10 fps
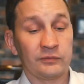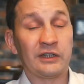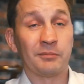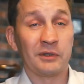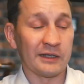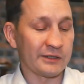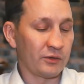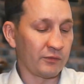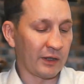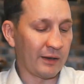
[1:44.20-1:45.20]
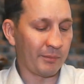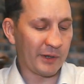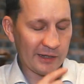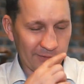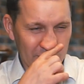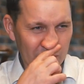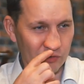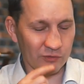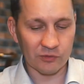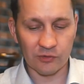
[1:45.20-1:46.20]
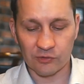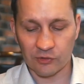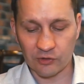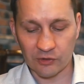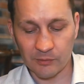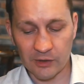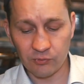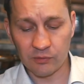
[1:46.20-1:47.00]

там была основана компания в 1943 году,